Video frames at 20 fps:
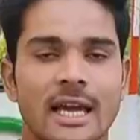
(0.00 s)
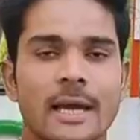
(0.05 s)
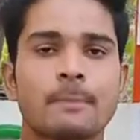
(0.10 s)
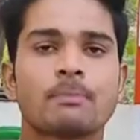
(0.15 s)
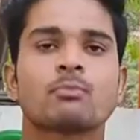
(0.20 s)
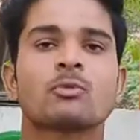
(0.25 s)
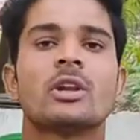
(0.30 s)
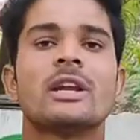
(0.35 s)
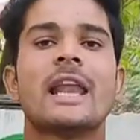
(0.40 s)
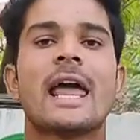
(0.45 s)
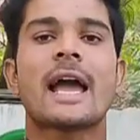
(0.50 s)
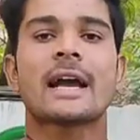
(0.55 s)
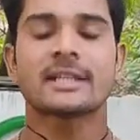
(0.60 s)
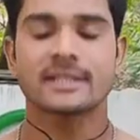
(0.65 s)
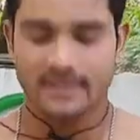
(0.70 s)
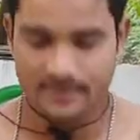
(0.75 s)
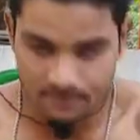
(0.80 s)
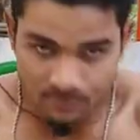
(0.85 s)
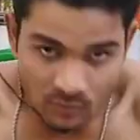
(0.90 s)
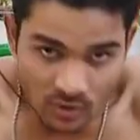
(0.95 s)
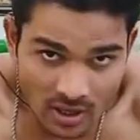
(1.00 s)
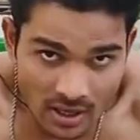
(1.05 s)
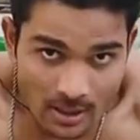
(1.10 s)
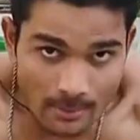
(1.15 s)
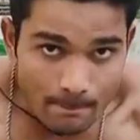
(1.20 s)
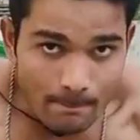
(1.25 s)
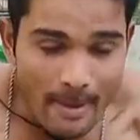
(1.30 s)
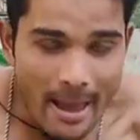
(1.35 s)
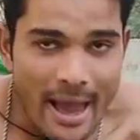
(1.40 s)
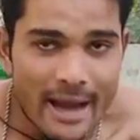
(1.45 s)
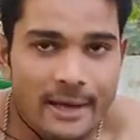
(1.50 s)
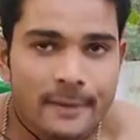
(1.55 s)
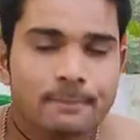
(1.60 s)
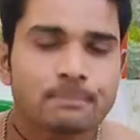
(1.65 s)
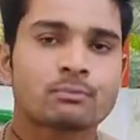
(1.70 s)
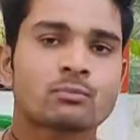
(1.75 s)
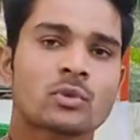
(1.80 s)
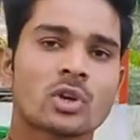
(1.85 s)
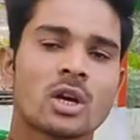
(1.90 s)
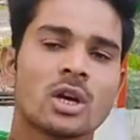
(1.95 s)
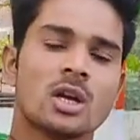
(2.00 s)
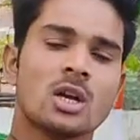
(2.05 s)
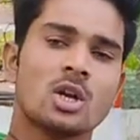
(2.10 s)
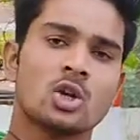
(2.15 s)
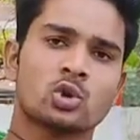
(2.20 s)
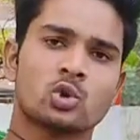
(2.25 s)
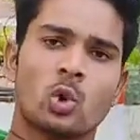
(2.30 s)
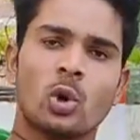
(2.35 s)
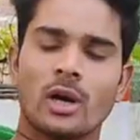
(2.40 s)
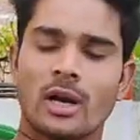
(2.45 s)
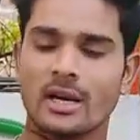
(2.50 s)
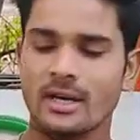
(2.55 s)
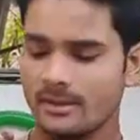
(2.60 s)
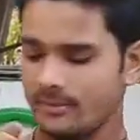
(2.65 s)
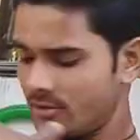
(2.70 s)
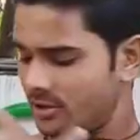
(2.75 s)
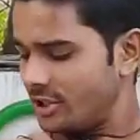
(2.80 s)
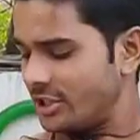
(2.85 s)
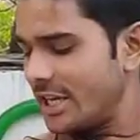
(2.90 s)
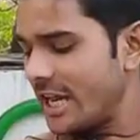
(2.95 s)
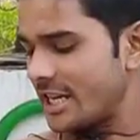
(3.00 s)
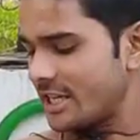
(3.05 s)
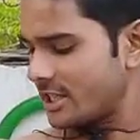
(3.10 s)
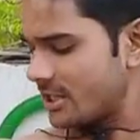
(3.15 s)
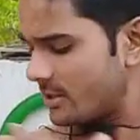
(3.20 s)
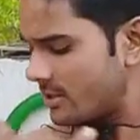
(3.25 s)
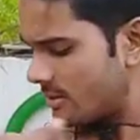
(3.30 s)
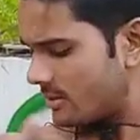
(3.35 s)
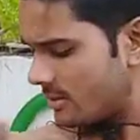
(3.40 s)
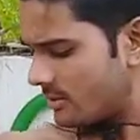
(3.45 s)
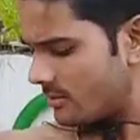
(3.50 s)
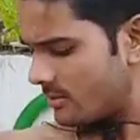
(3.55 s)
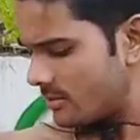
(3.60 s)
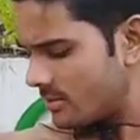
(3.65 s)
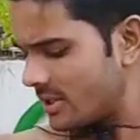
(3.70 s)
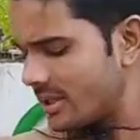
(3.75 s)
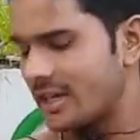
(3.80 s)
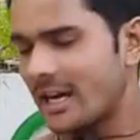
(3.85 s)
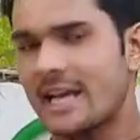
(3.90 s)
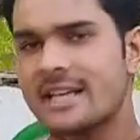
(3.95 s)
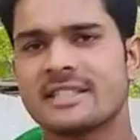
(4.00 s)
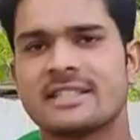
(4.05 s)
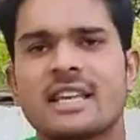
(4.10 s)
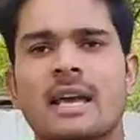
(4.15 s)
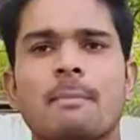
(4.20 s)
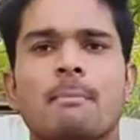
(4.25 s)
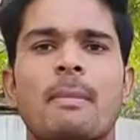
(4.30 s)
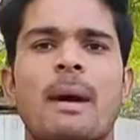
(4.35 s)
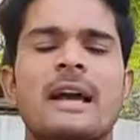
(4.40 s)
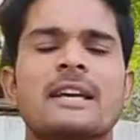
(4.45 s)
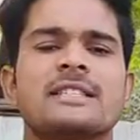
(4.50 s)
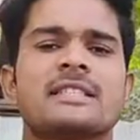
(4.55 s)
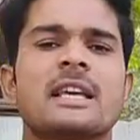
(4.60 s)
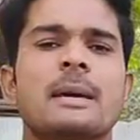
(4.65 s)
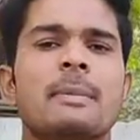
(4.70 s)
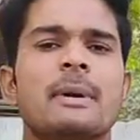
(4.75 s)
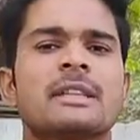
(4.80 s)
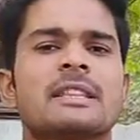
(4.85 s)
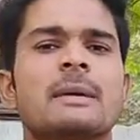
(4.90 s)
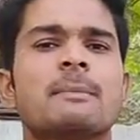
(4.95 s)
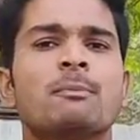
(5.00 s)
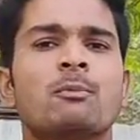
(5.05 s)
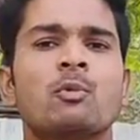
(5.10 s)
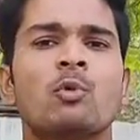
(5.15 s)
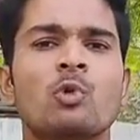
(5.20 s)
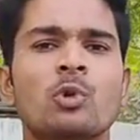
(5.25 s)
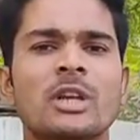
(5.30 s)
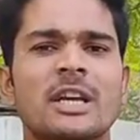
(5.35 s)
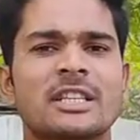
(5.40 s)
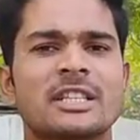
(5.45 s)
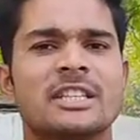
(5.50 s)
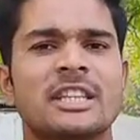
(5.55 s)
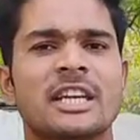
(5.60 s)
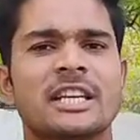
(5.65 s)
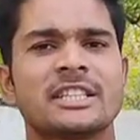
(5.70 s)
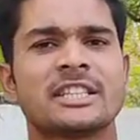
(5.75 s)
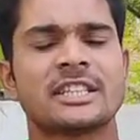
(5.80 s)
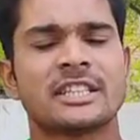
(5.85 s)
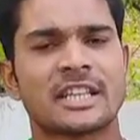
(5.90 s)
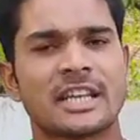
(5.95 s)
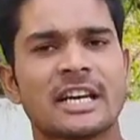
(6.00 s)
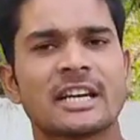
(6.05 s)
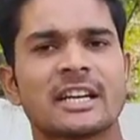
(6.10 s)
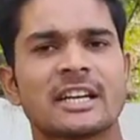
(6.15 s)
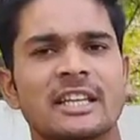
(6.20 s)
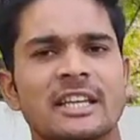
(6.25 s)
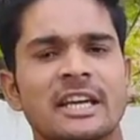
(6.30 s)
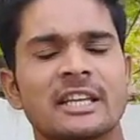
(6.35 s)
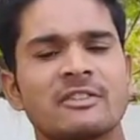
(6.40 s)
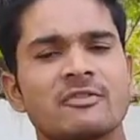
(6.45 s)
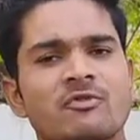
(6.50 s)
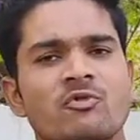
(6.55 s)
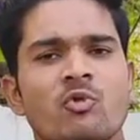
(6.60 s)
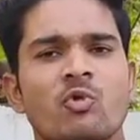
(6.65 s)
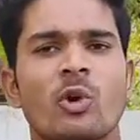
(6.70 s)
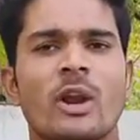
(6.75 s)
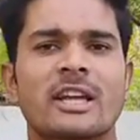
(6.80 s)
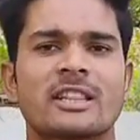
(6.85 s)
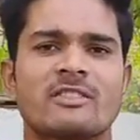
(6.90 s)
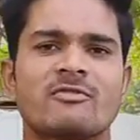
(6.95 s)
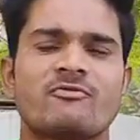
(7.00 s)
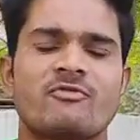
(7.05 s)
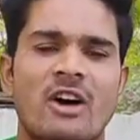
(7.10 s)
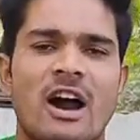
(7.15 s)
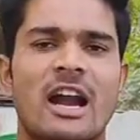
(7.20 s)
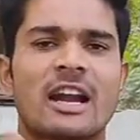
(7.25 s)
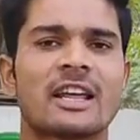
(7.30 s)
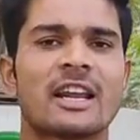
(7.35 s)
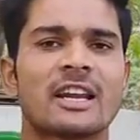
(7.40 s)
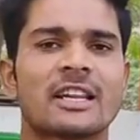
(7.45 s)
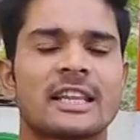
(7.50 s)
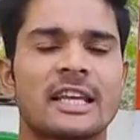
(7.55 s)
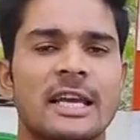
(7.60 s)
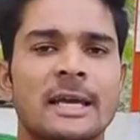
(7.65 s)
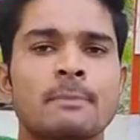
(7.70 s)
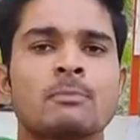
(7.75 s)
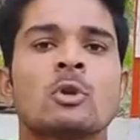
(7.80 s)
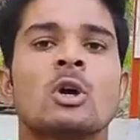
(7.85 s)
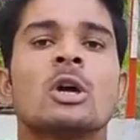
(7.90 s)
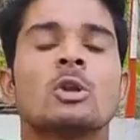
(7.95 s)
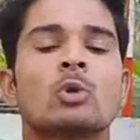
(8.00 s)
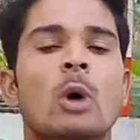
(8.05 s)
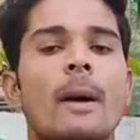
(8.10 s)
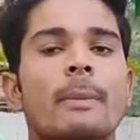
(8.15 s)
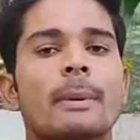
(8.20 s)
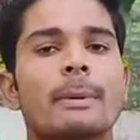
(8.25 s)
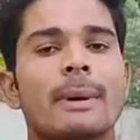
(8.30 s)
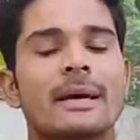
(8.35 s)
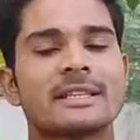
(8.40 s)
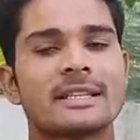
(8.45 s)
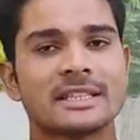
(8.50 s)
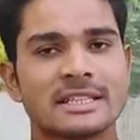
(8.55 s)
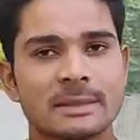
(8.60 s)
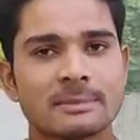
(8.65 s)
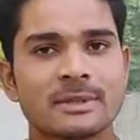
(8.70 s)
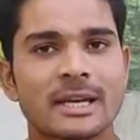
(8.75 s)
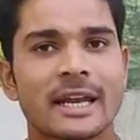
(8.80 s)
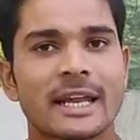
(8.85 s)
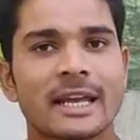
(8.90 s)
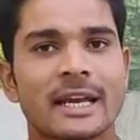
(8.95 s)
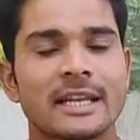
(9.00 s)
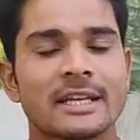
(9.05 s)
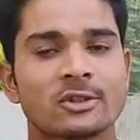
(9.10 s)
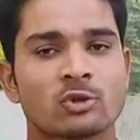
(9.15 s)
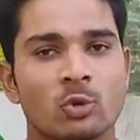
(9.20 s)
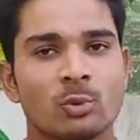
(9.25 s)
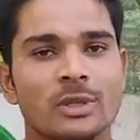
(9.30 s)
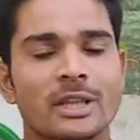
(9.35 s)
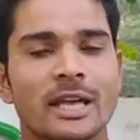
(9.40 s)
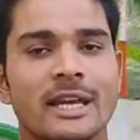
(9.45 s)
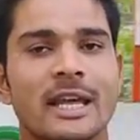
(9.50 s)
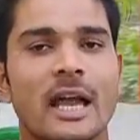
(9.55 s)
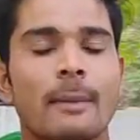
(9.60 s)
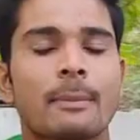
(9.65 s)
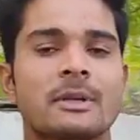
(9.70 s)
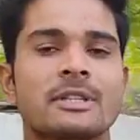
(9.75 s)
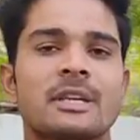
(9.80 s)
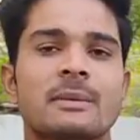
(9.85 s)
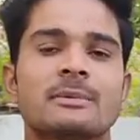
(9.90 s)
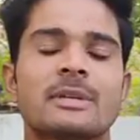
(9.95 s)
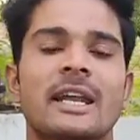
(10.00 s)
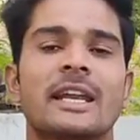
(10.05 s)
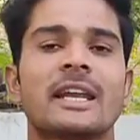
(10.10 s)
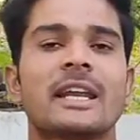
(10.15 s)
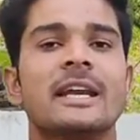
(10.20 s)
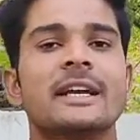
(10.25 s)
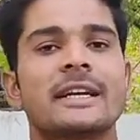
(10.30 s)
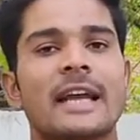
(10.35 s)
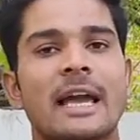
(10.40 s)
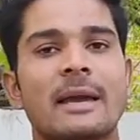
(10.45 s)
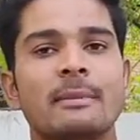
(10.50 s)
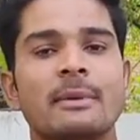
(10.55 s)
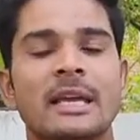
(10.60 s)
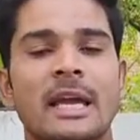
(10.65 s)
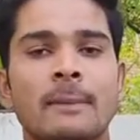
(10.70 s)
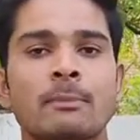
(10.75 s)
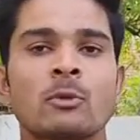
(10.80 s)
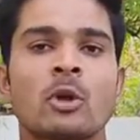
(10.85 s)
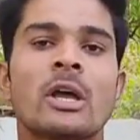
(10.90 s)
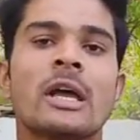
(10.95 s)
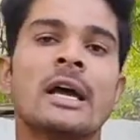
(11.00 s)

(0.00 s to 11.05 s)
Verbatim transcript: हैं लेग्स बैक शोल्डर चेस्ट ट्राइसेप बाइसेप एकदम पूरी अच्छी तरीके से ट्रेन कर देंगे एकदम पूरा एकदम फाड़ कर देंगे तो आपके पास ये जिम जाने के लिए सुविधा नहीं यहाँ पर जिम जाने के लिए टाइम नहीं है